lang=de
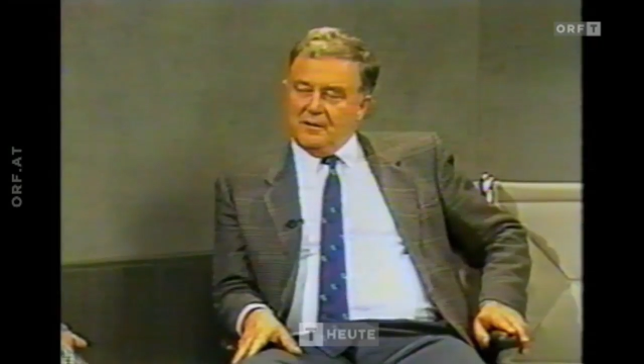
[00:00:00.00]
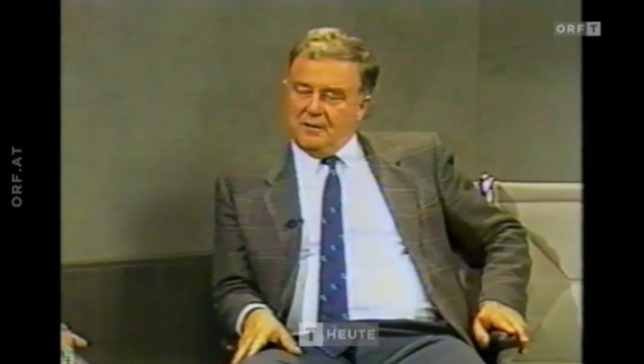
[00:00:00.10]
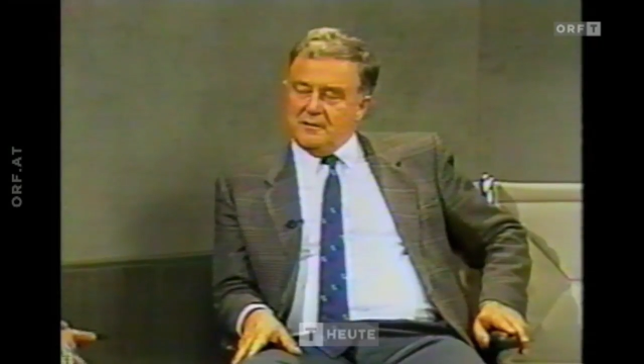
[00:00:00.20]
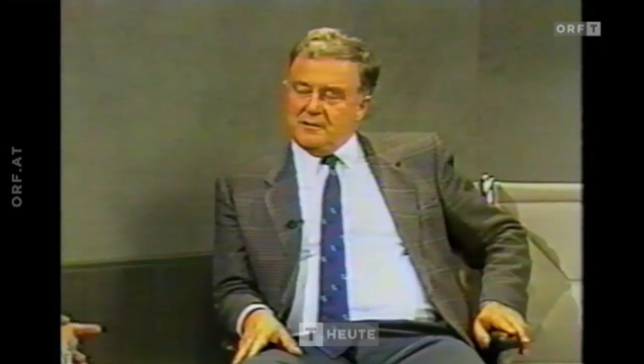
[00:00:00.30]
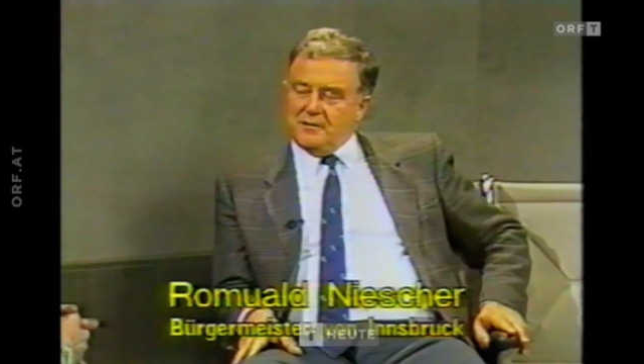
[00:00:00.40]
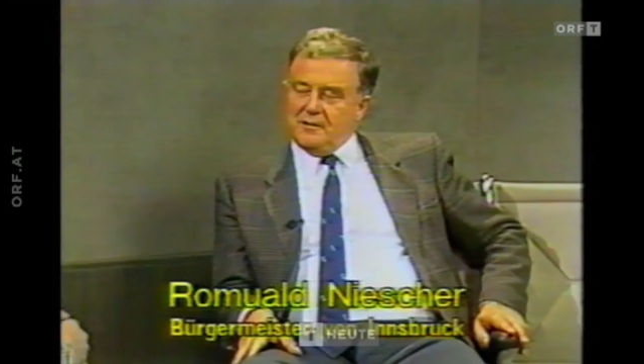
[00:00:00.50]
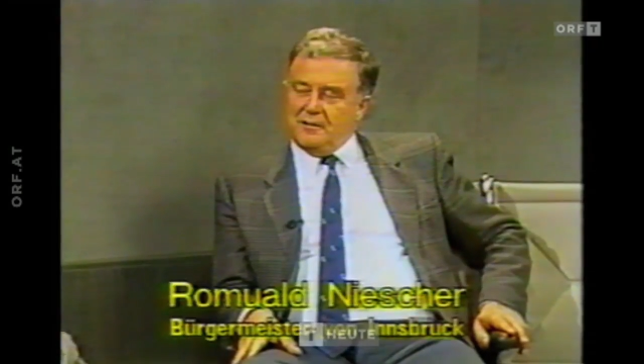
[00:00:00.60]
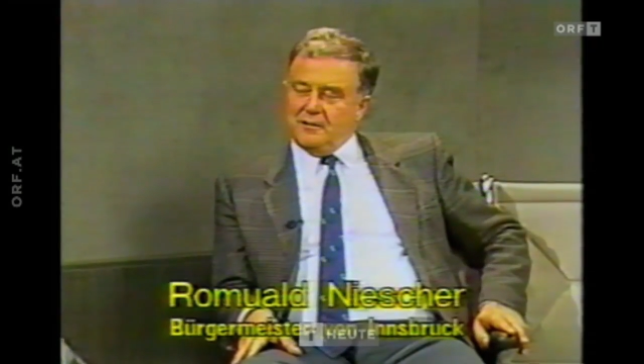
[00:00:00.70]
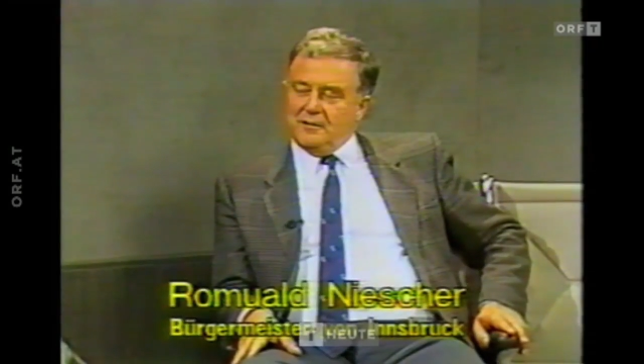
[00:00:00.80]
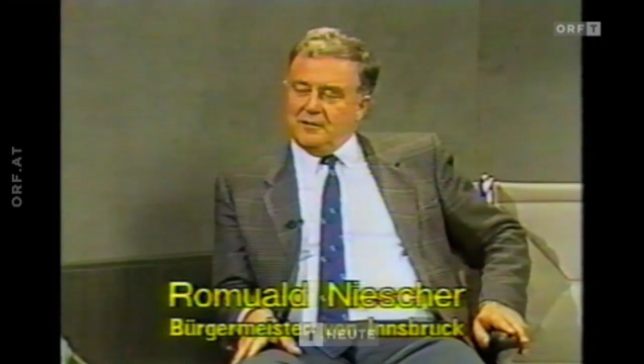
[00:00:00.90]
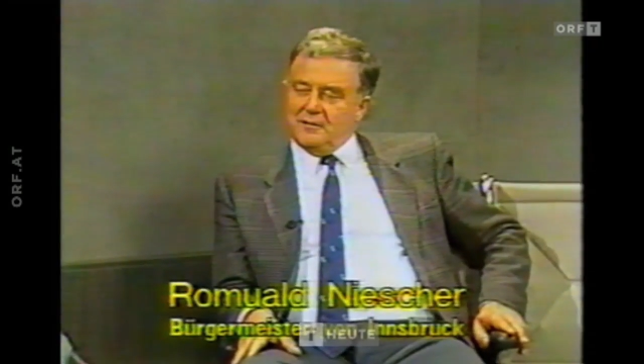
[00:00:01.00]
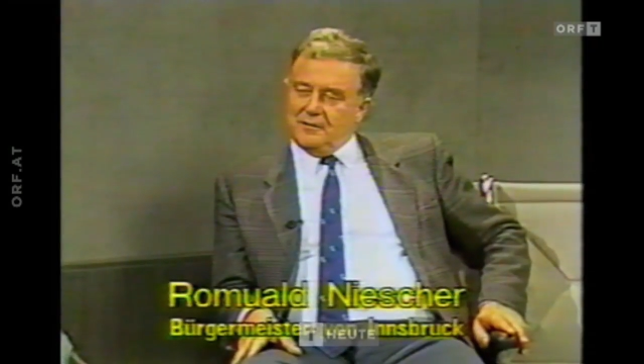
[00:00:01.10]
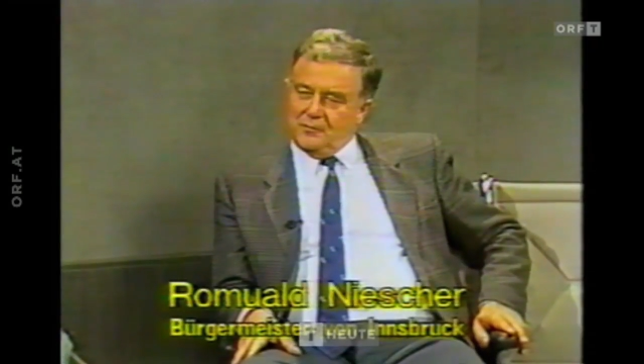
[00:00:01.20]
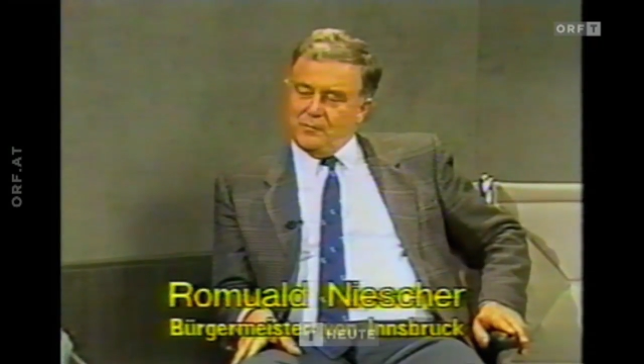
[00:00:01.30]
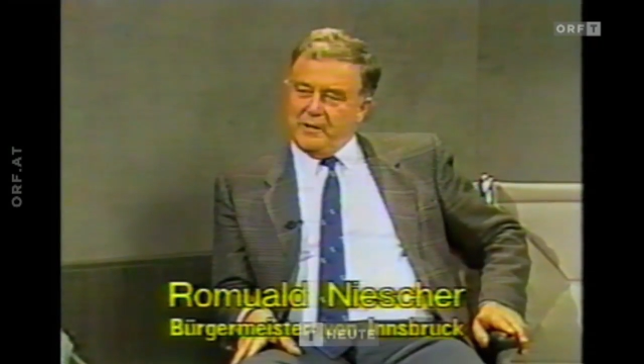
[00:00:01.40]
Es ist sicher
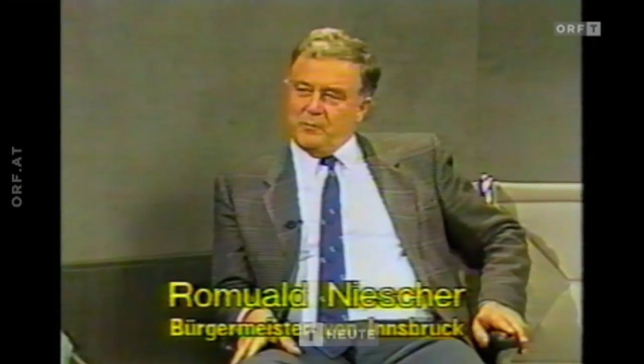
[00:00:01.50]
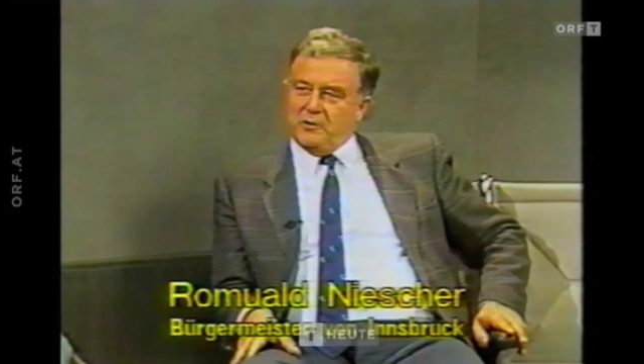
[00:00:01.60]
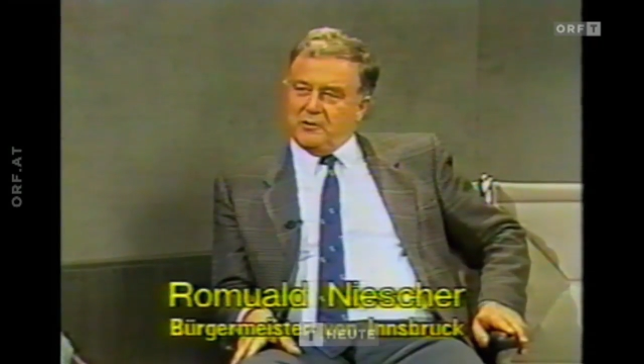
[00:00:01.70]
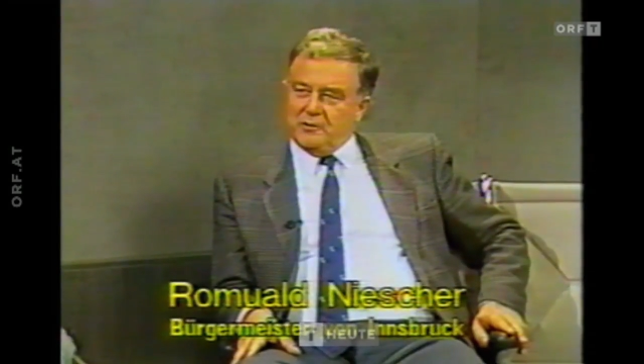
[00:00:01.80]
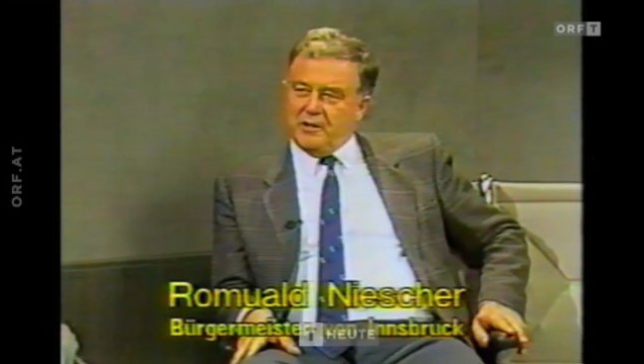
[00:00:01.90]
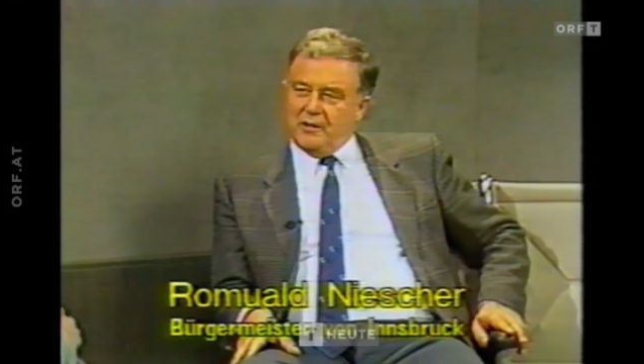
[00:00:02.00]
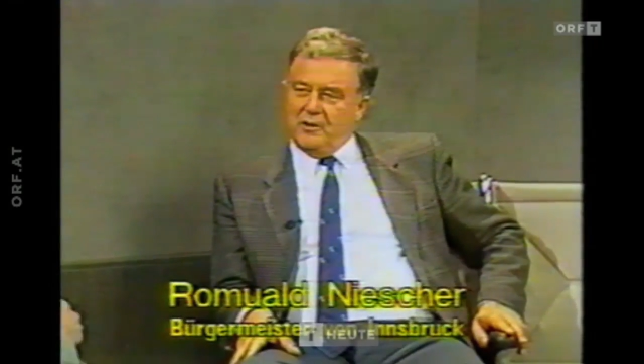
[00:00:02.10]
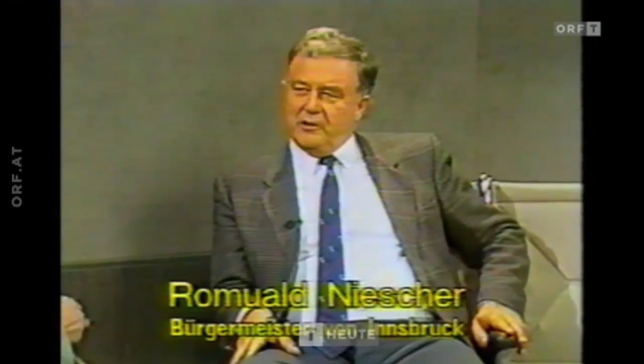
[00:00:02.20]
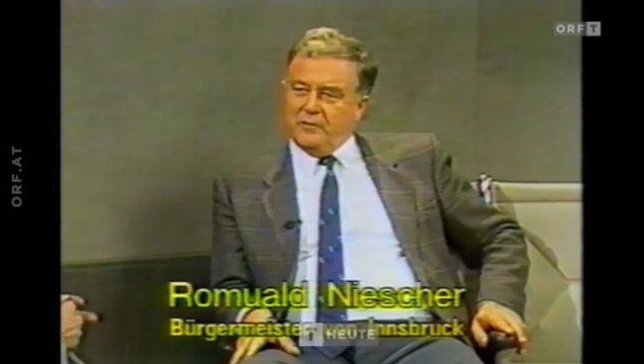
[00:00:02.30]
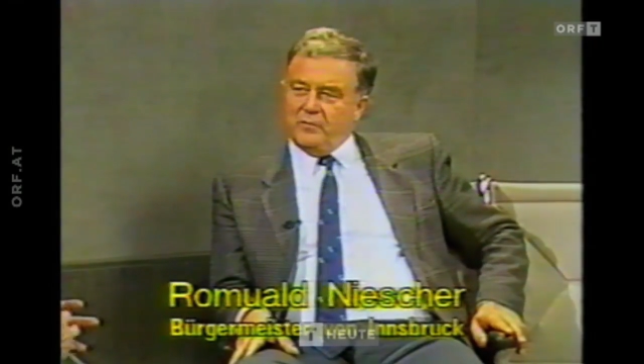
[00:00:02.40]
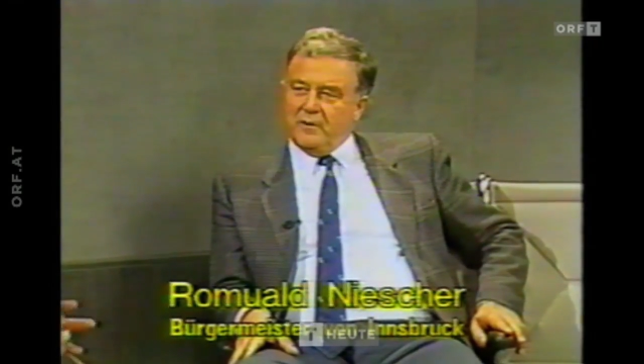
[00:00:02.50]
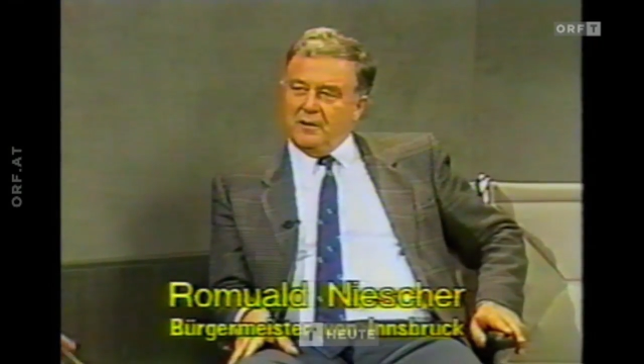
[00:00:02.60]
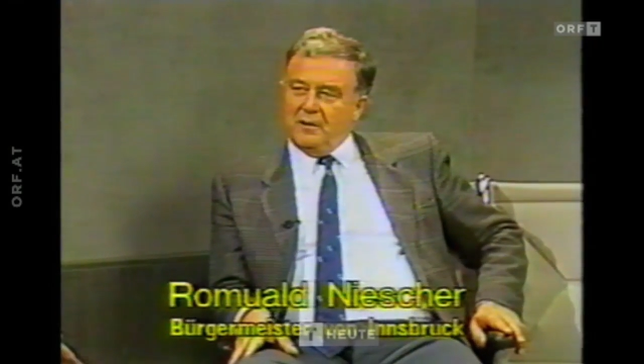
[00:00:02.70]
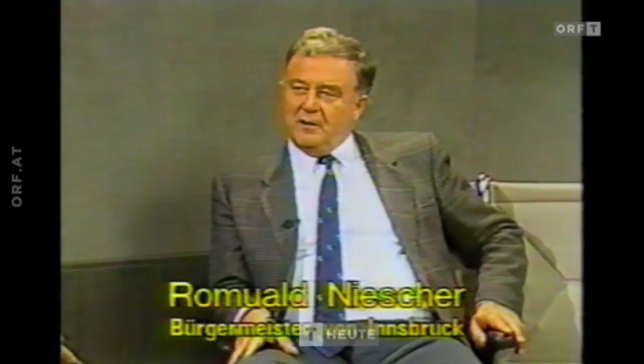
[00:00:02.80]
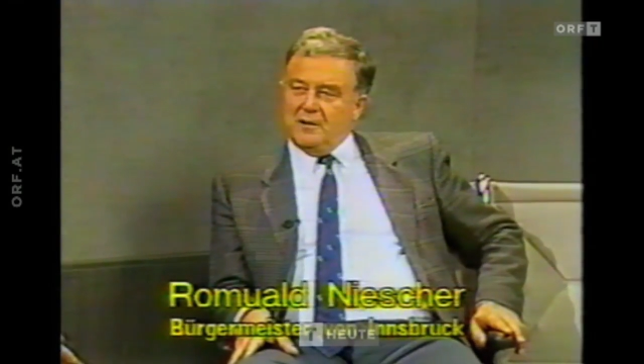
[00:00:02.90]
äh, um Leben und Tod gegangen.
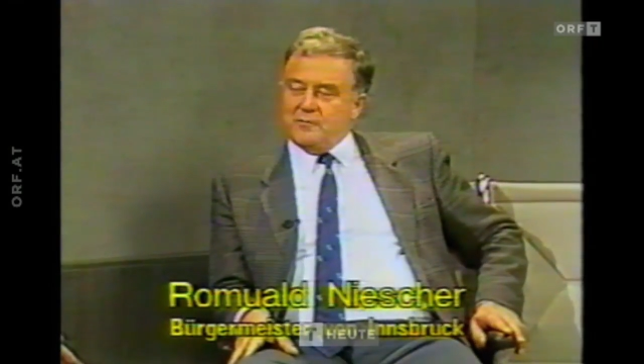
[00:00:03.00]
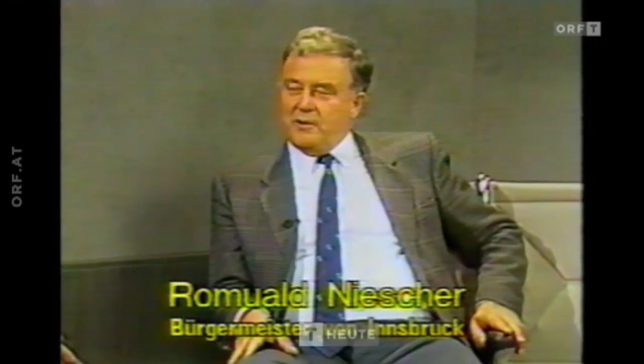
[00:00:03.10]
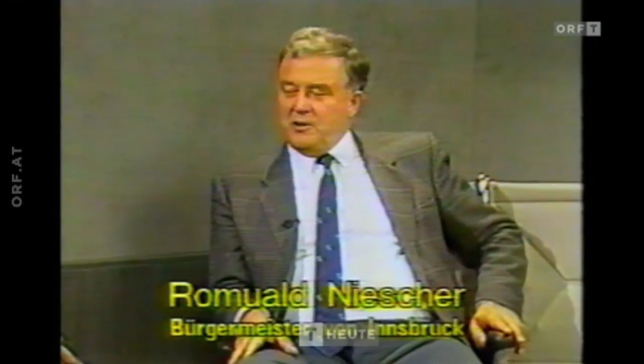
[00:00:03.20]
Es war eine